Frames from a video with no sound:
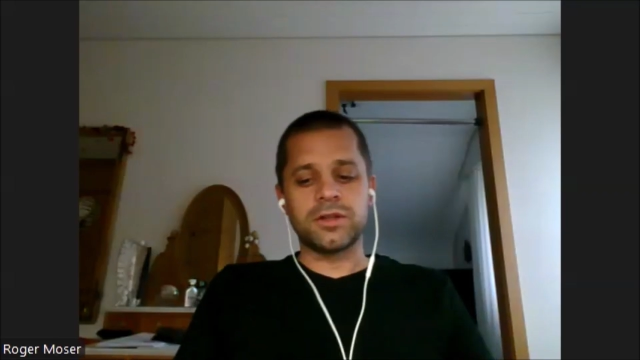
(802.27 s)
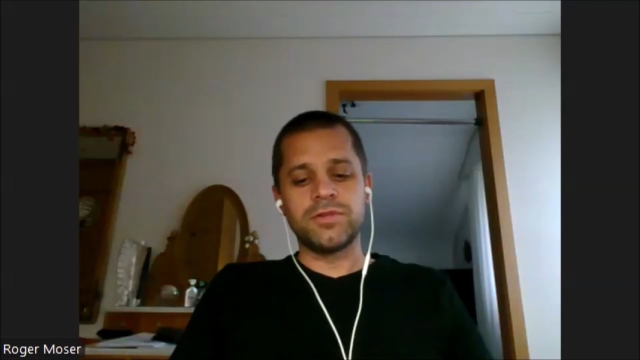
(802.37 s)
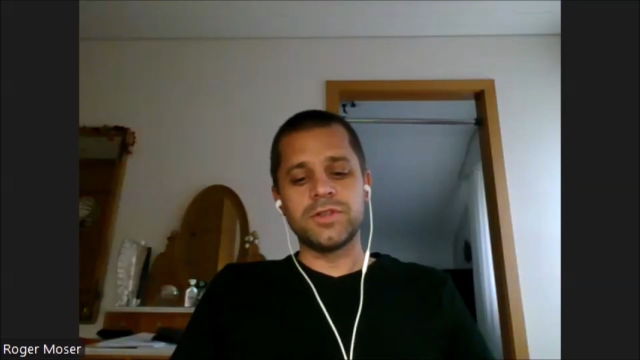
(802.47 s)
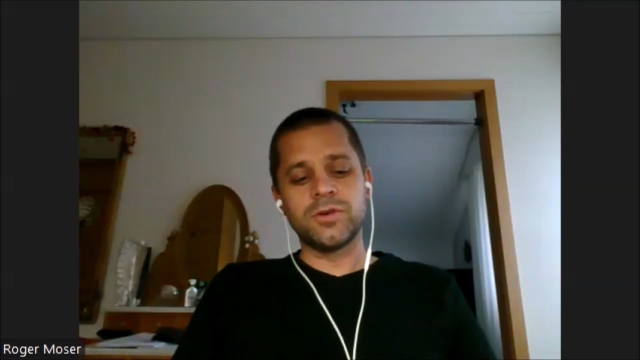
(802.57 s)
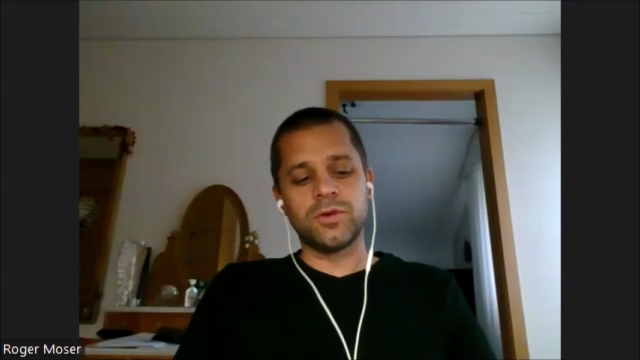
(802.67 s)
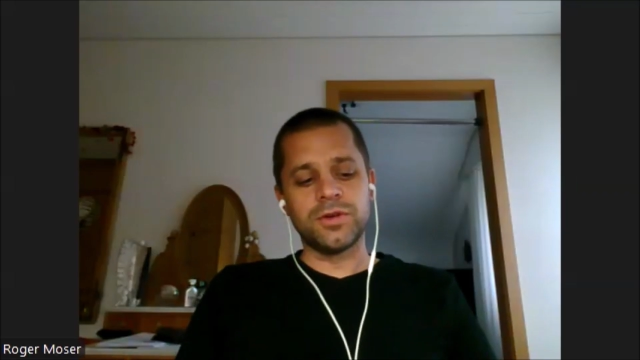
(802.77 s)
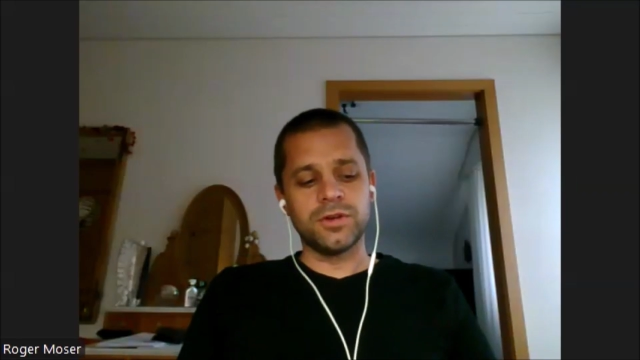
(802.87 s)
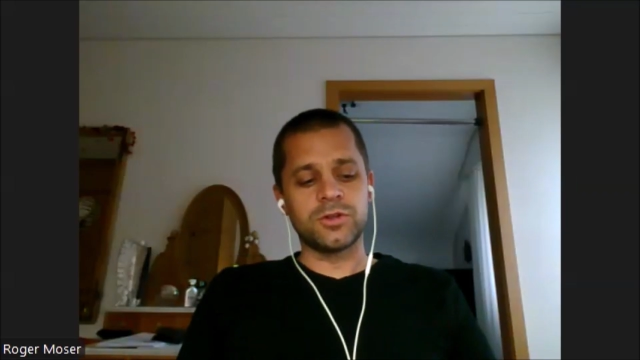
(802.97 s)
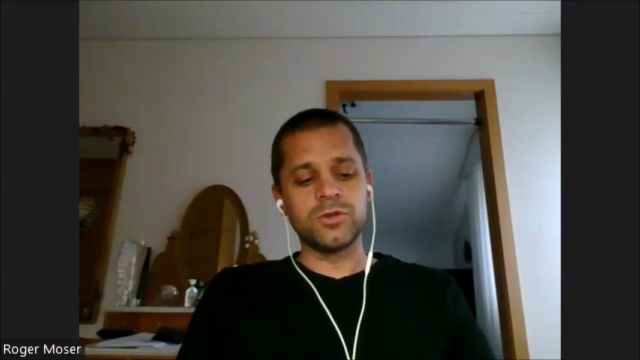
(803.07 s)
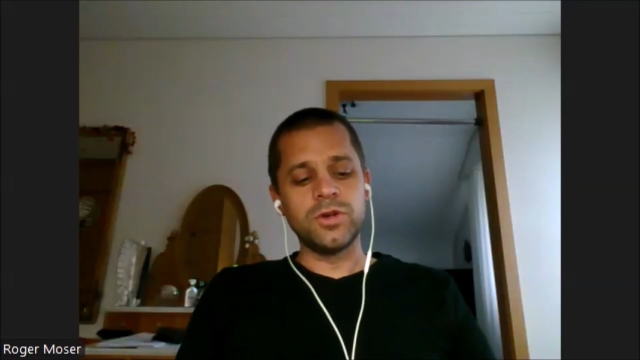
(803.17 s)
an die
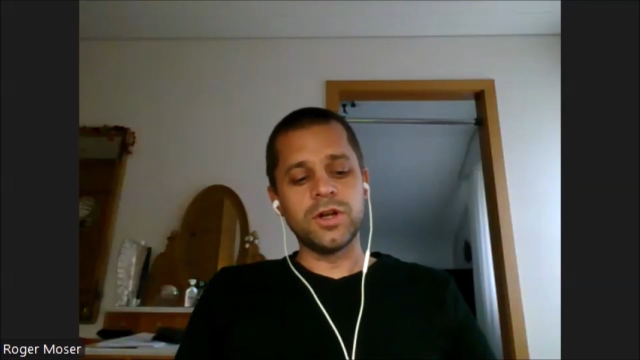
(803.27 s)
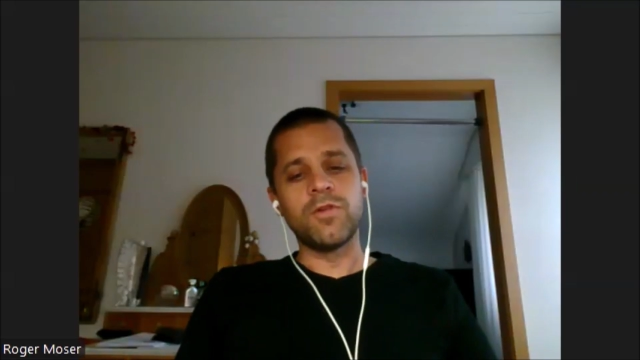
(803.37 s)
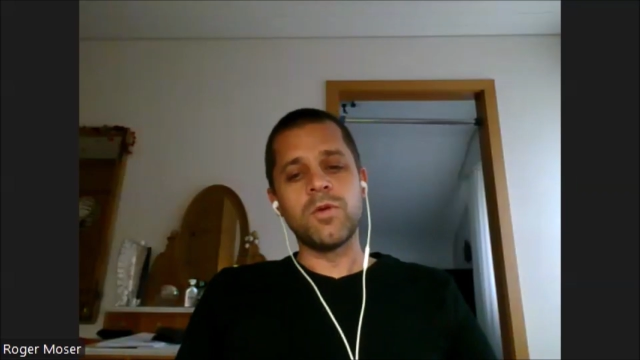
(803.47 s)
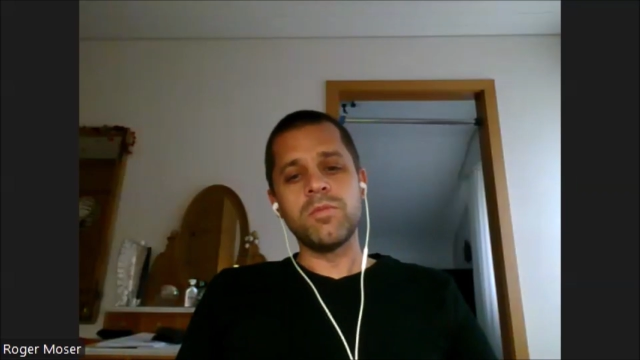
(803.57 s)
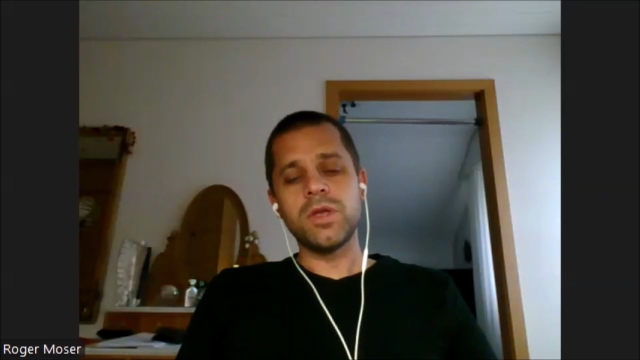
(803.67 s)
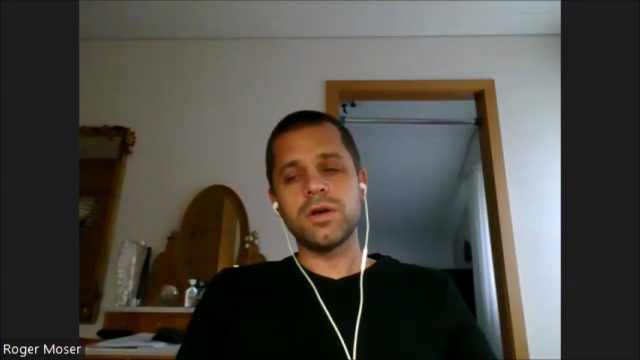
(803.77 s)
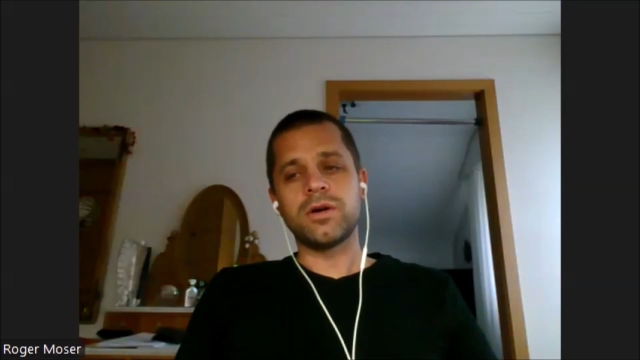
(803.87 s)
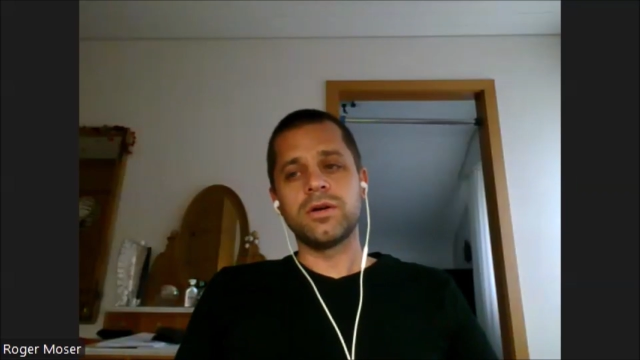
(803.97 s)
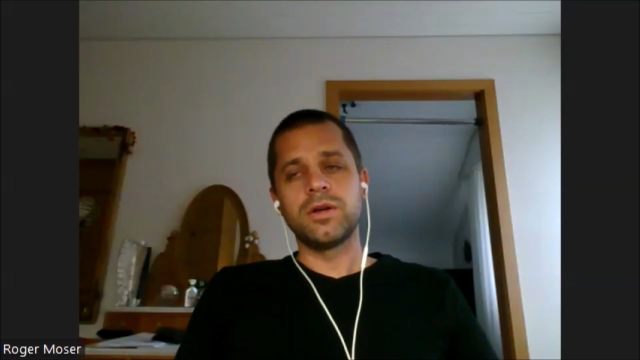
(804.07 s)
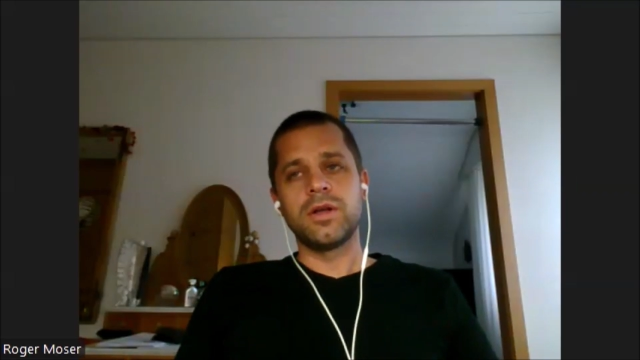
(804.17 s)
Vision, natürlich wollen
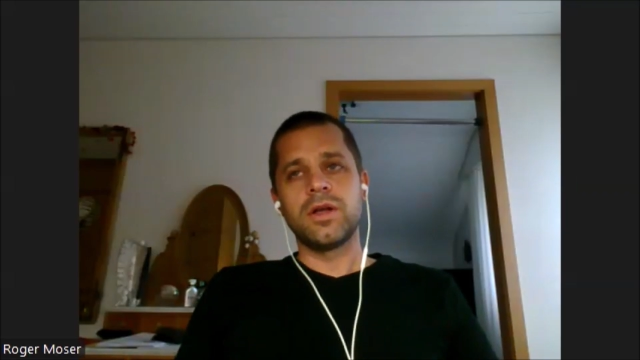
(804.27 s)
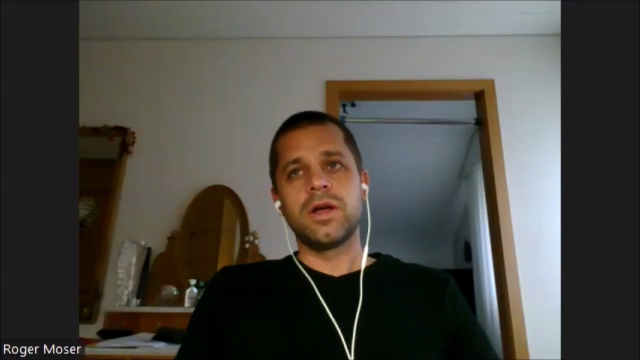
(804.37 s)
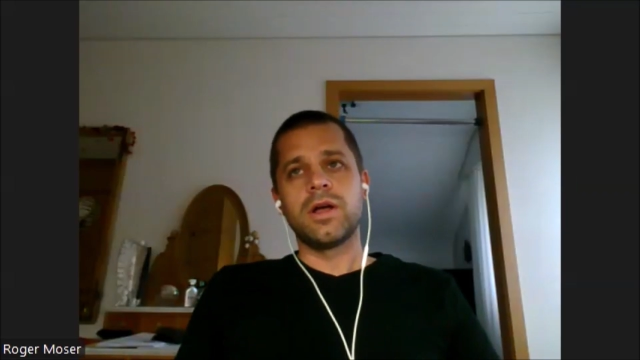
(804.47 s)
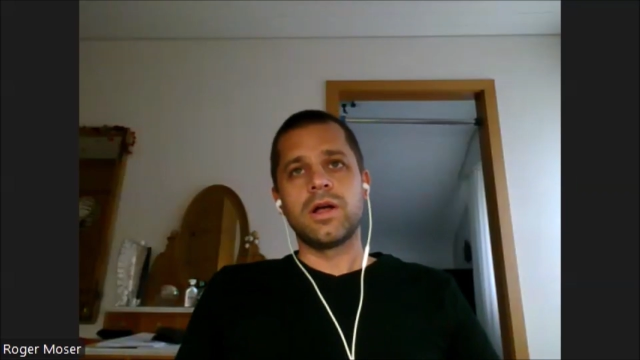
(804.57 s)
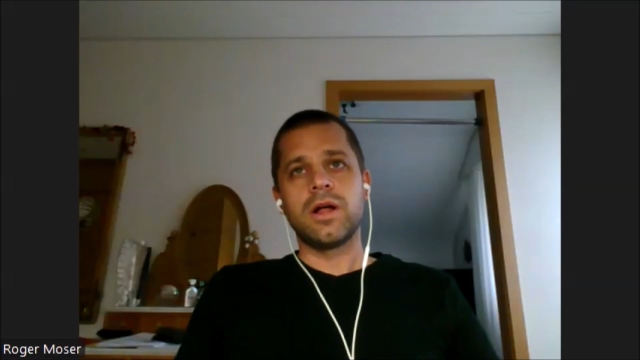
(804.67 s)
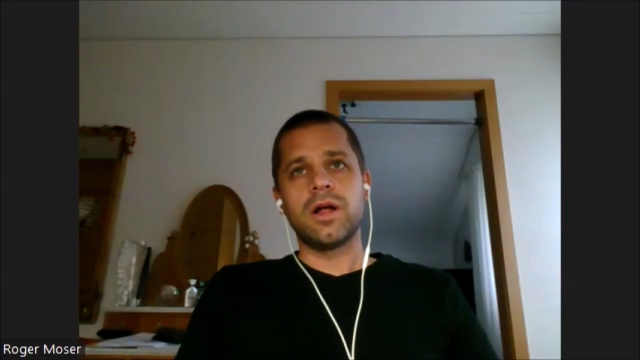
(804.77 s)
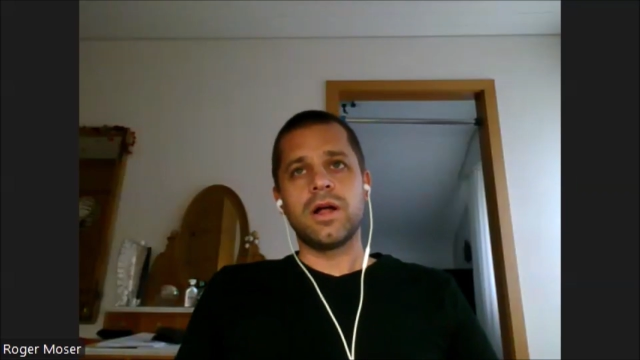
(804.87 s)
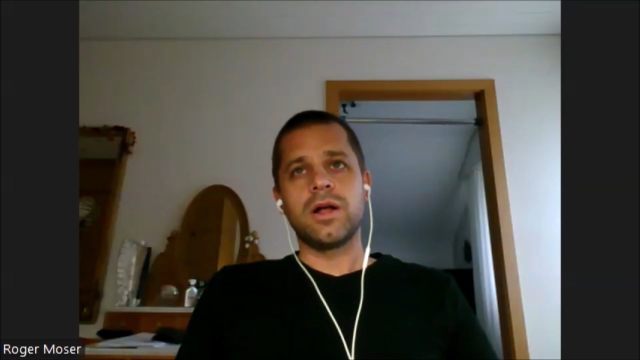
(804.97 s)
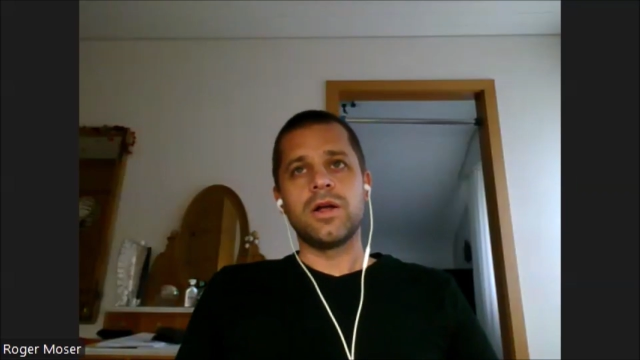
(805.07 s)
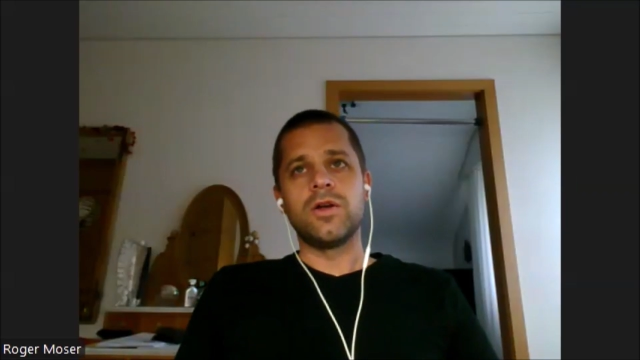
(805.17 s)
wir
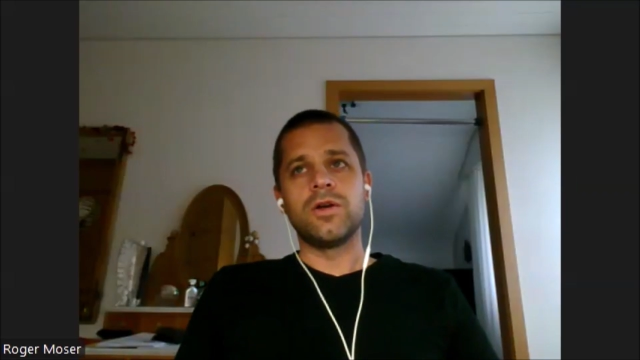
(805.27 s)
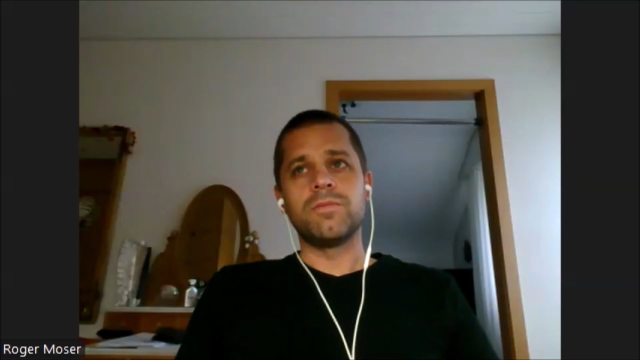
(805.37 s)
äh,